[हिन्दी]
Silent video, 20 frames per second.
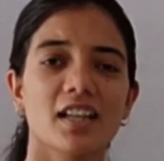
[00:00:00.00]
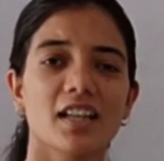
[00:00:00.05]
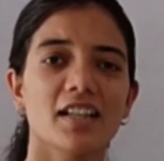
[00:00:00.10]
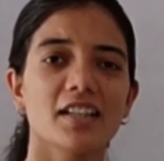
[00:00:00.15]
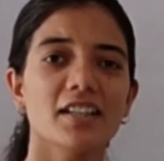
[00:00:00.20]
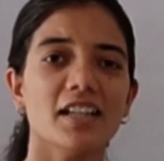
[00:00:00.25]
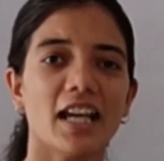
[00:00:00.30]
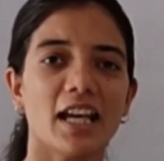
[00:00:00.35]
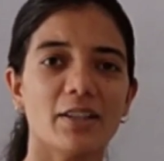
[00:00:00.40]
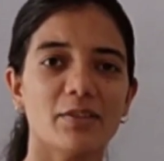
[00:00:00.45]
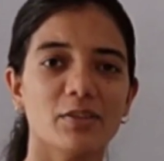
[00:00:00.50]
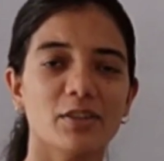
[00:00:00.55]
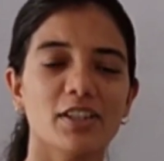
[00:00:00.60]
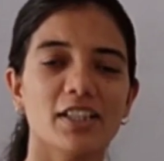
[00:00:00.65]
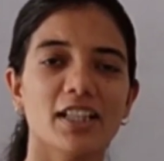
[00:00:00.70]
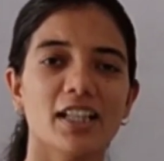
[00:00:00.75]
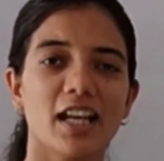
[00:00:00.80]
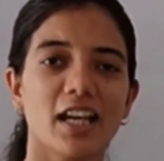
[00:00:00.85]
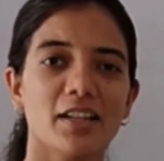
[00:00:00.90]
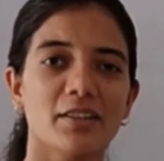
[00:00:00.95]
इन
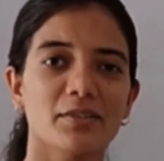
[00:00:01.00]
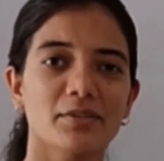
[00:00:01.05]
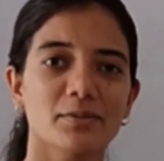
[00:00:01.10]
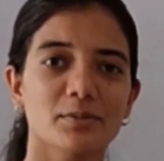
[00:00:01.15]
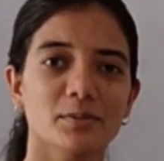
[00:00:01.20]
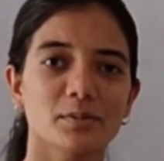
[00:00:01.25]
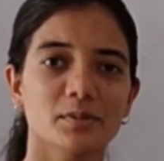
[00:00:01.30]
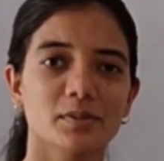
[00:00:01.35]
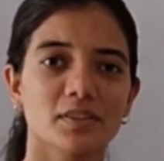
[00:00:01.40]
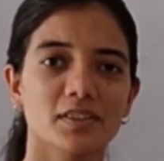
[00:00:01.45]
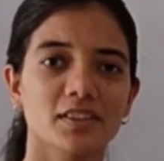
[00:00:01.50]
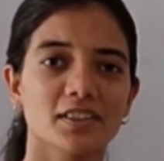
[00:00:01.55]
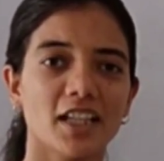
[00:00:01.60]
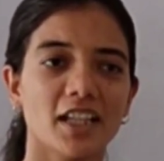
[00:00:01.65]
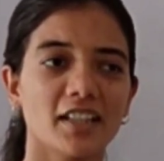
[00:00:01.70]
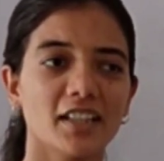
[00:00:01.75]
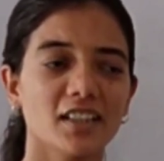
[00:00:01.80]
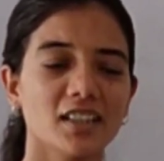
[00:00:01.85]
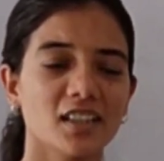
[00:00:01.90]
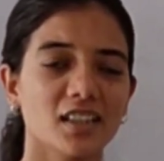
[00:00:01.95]
एवरीडे लाइफ
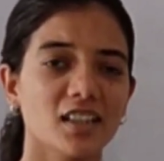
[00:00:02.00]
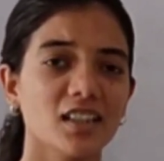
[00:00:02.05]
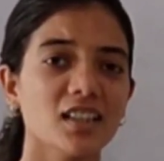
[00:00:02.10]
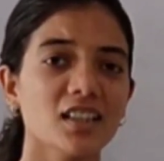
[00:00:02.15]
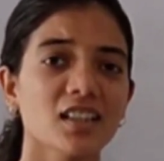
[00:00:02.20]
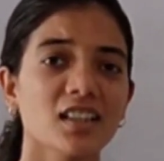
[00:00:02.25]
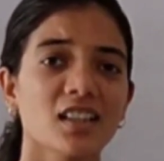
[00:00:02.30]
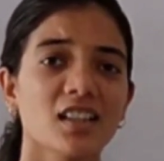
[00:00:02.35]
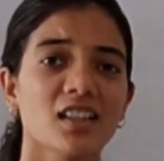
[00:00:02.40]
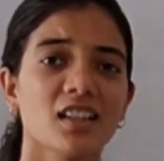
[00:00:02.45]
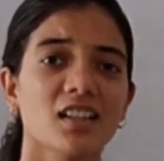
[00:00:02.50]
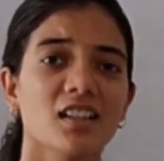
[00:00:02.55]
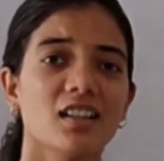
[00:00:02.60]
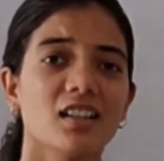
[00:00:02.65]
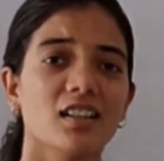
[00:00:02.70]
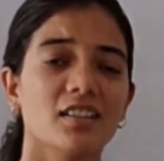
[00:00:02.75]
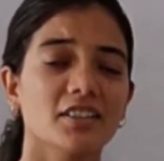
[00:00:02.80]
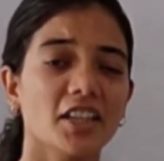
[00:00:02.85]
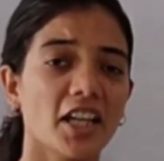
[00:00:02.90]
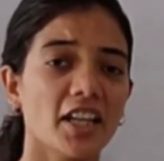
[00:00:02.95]
यानी कि
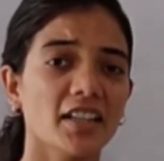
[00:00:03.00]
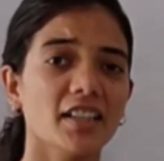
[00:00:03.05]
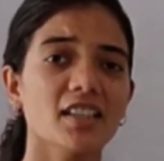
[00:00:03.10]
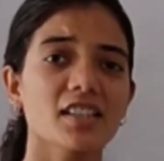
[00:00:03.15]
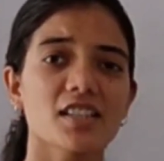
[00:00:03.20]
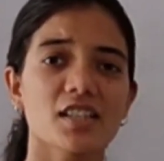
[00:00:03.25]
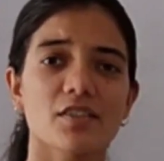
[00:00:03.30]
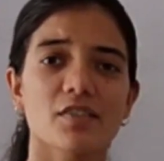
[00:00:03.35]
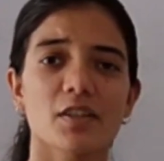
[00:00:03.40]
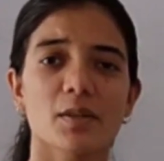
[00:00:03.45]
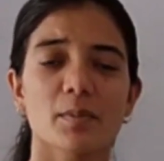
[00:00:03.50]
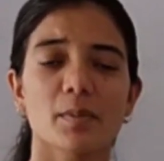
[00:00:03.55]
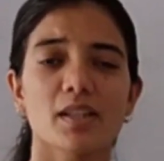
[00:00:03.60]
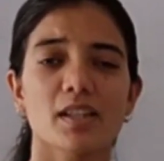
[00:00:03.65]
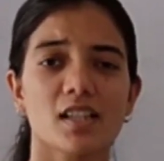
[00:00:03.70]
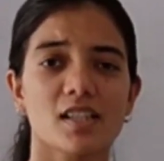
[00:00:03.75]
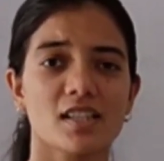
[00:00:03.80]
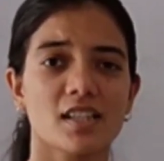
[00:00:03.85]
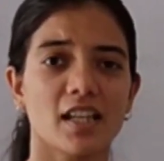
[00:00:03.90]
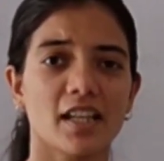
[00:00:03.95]
दैनिक जीवन में
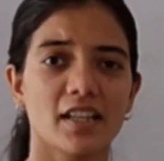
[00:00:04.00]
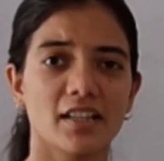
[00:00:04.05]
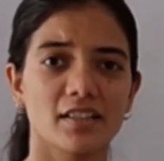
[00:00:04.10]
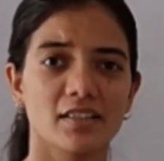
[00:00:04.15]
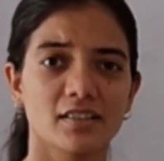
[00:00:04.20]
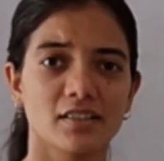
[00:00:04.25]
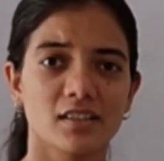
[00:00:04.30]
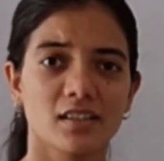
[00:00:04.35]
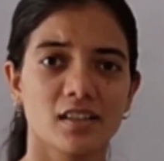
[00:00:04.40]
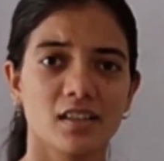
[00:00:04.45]
रसायन